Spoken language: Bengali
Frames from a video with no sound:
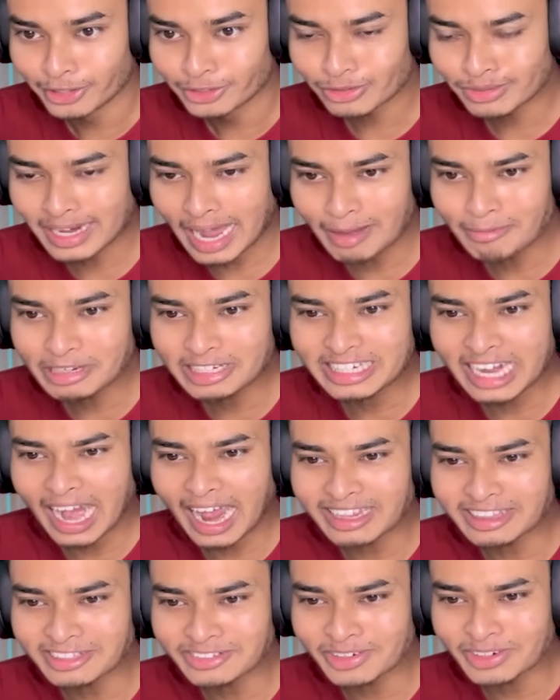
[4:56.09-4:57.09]
তো নাবিকটার
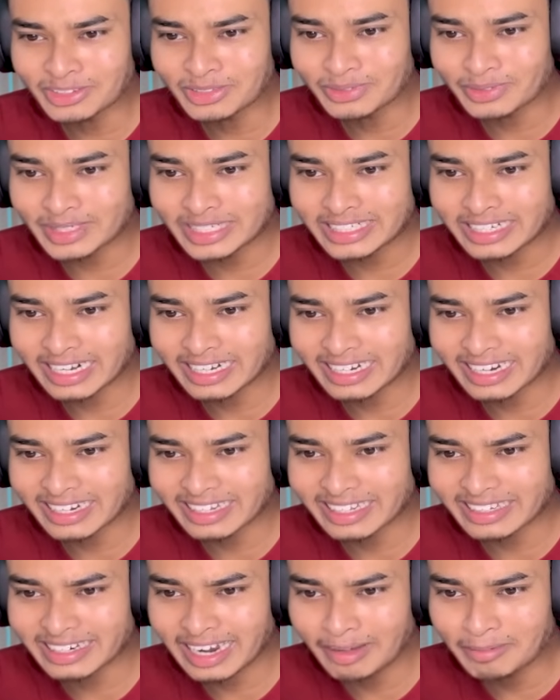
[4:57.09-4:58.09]
হাতে চলো দড়িটা টেনে
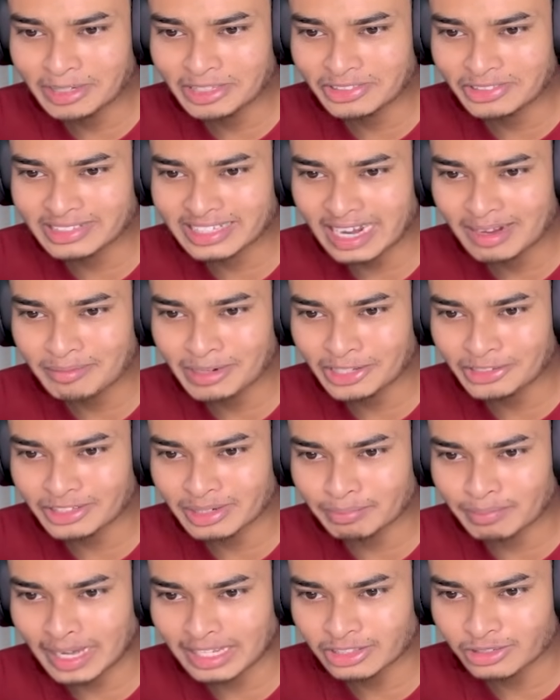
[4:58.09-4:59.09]
দিই নাবিক তো জানবে না যে
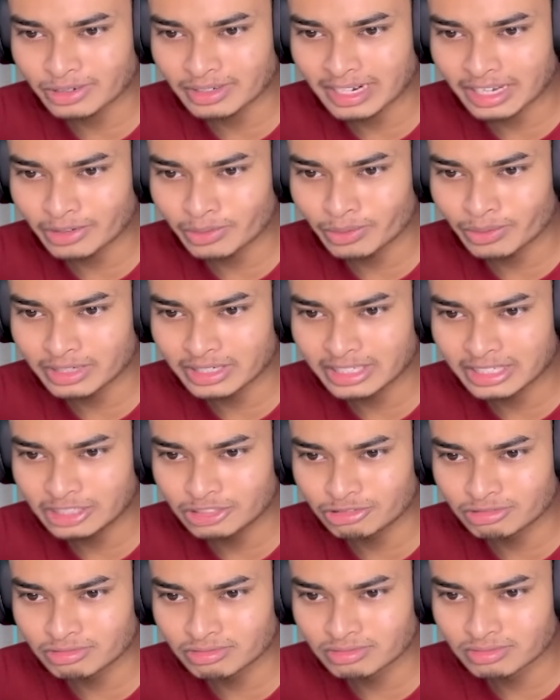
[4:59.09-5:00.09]
ওটা পাথর না কোন
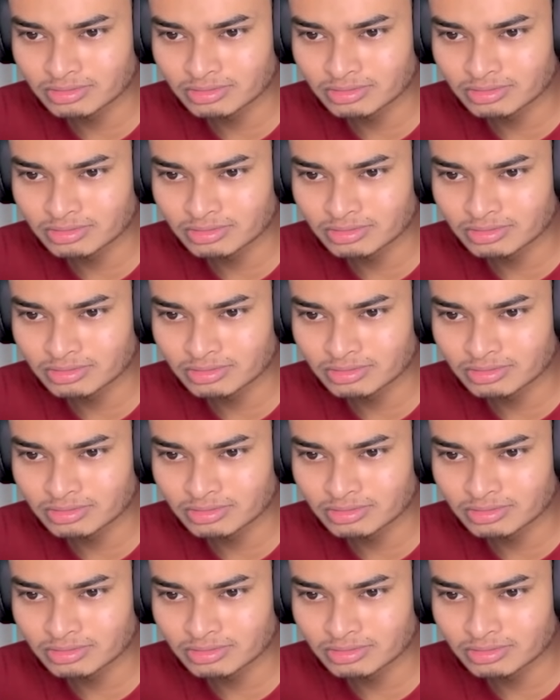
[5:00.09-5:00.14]
কিছু